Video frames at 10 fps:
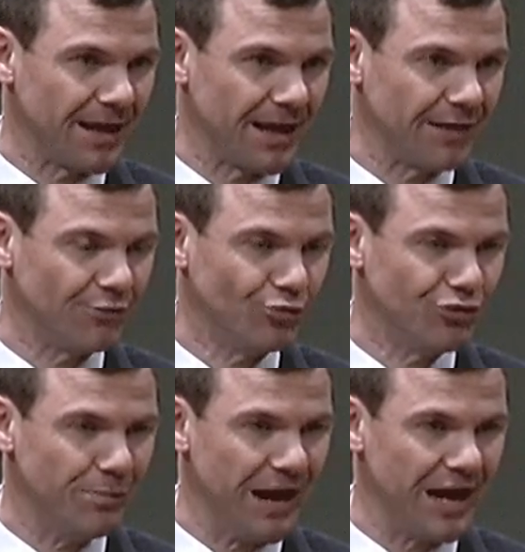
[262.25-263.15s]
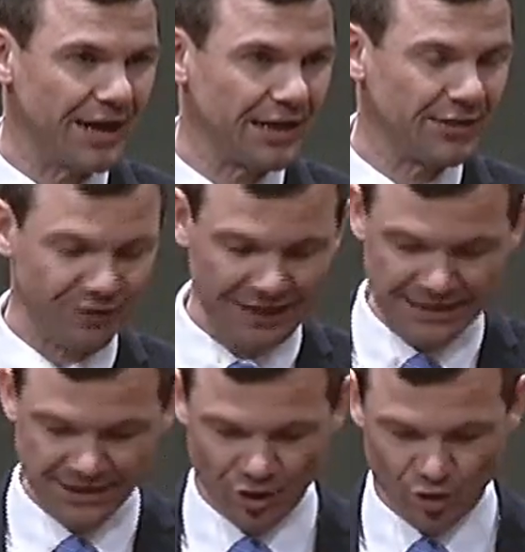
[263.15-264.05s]
eine wunderbare
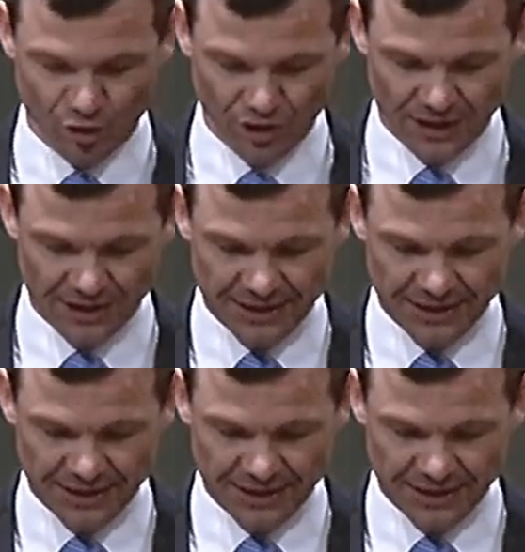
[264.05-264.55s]
Veränderung